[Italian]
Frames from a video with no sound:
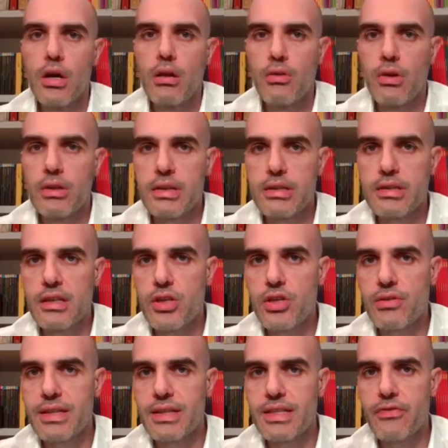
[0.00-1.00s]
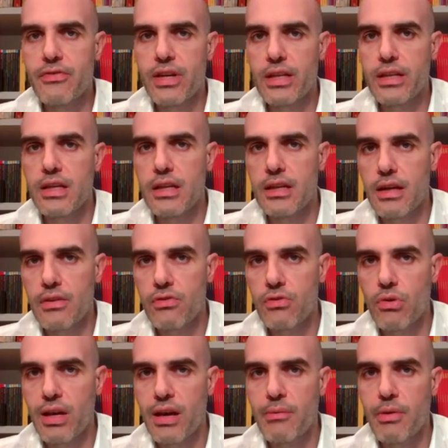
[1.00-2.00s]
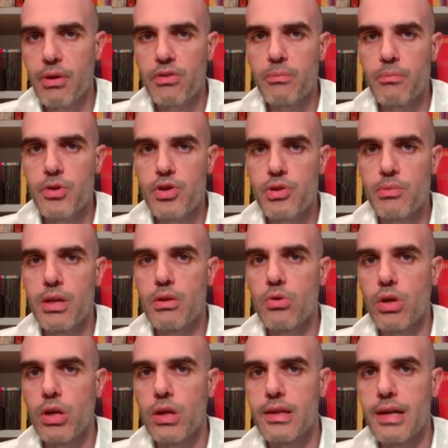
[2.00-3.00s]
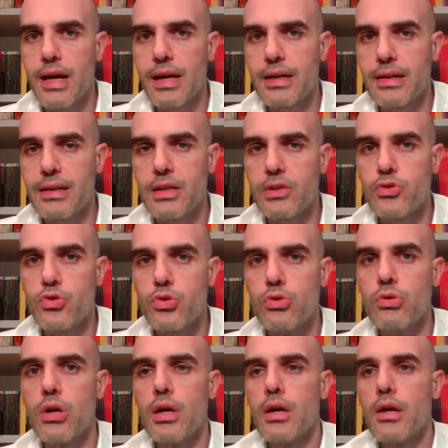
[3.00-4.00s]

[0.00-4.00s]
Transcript: una volta si diceva sefardita, adesso lo chiamano semplicemente orientale laggiù,